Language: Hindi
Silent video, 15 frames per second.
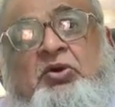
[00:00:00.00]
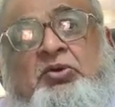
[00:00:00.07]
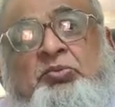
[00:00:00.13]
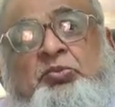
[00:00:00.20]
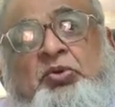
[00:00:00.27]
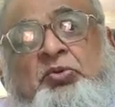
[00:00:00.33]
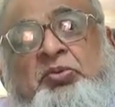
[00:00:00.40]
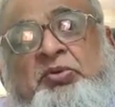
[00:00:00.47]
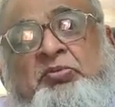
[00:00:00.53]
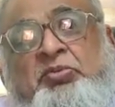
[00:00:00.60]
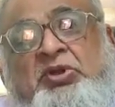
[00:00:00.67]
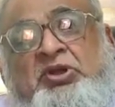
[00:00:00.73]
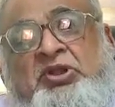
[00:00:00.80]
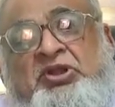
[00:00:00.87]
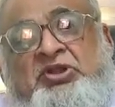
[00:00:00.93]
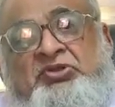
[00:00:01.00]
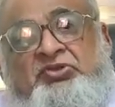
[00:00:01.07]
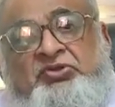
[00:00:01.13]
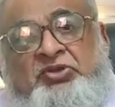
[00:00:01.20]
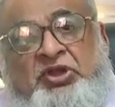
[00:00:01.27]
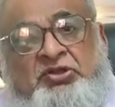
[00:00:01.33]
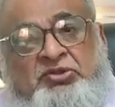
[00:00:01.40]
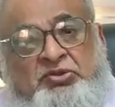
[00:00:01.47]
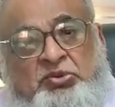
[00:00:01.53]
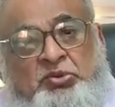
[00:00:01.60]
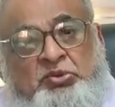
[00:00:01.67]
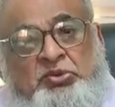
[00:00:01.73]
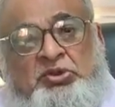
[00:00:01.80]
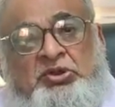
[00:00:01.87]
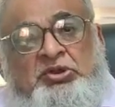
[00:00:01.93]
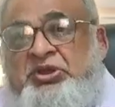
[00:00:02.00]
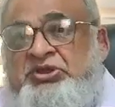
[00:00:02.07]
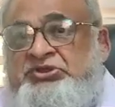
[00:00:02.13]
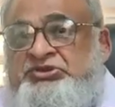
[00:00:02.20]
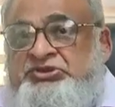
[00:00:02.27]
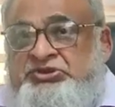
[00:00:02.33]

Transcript: और ब्लूमिंग बर्ड इंग्लिश हाई स्कूल का मैं